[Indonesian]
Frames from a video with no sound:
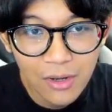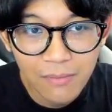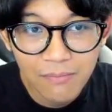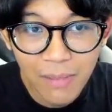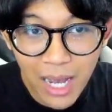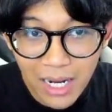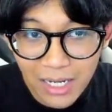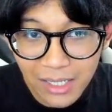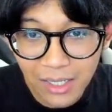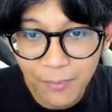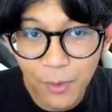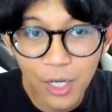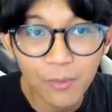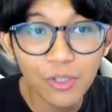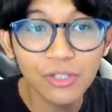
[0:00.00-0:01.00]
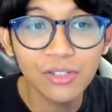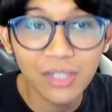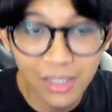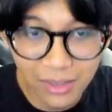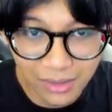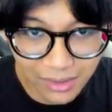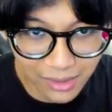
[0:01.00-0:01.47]
balik ke Pokemon
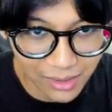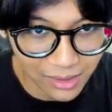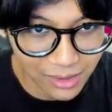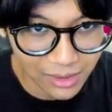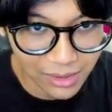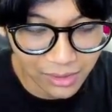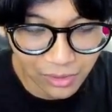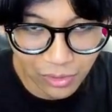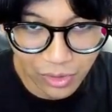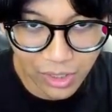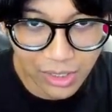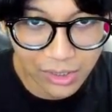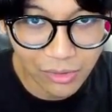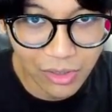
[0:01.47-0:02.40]
Center gitu ya. Kita